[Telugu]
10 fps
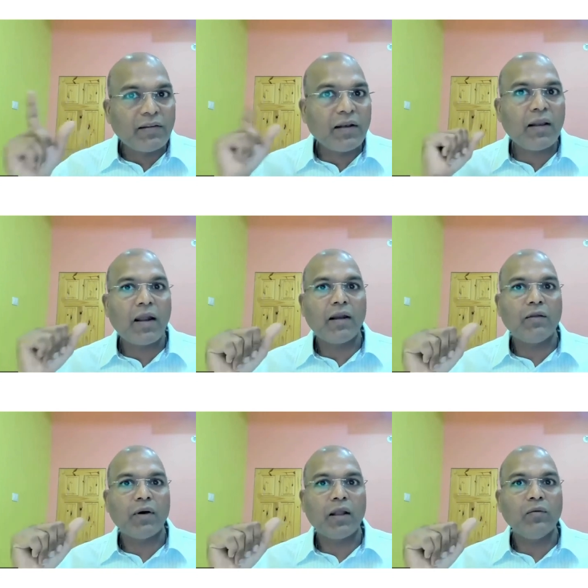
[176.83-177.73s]
జెర్సన్
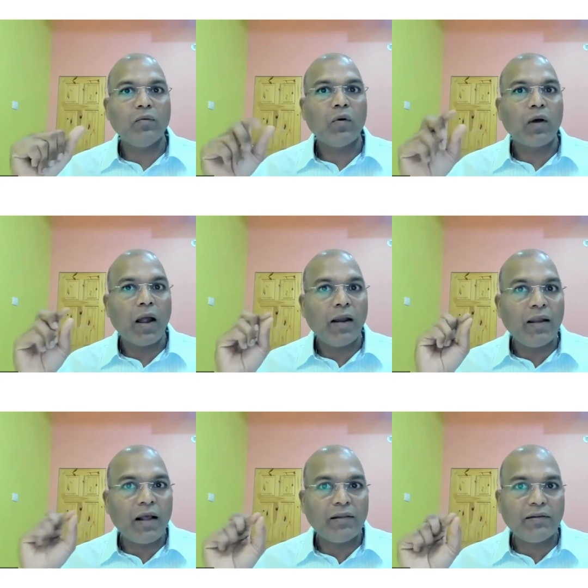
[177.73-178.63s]
లాంటి వాళ్ళు ఒక
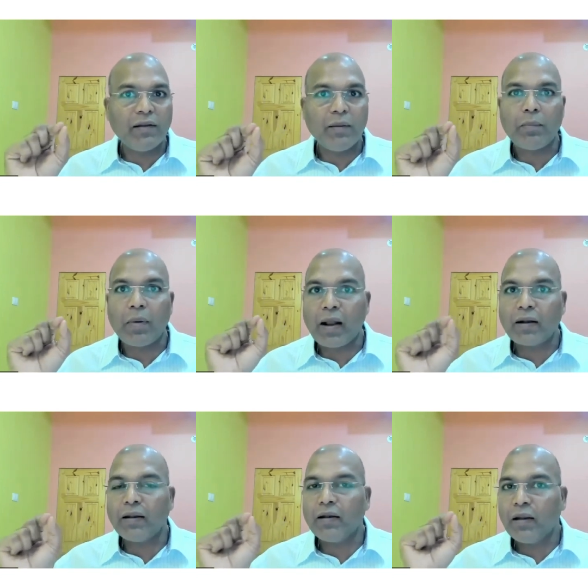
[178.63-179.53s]
ఐడియాలజీని
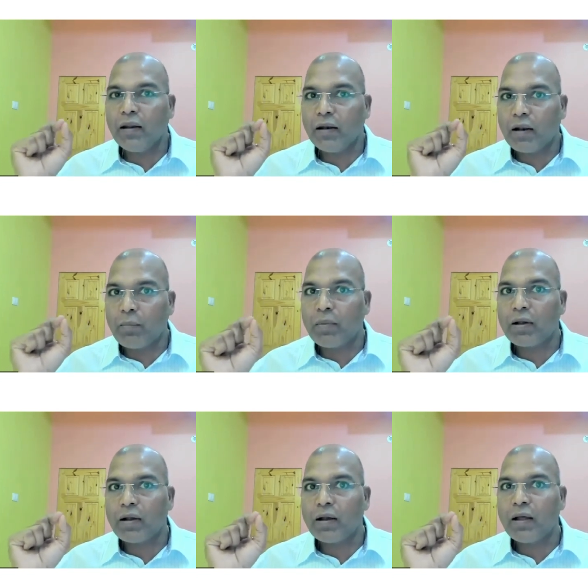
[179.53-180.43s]
పార్టీని
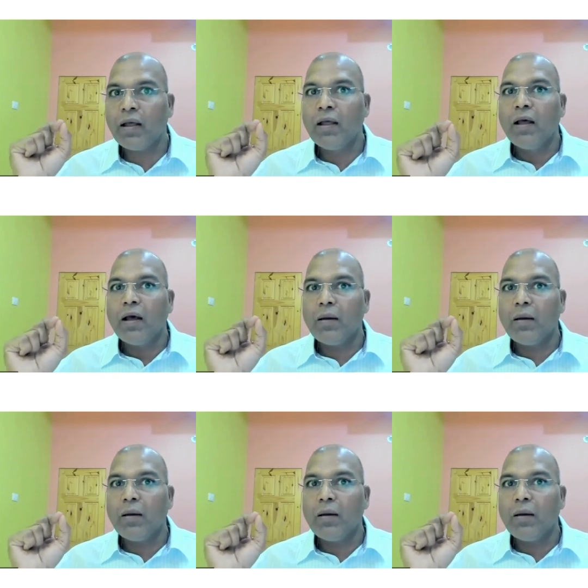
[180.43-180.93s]
నమ్మకంగా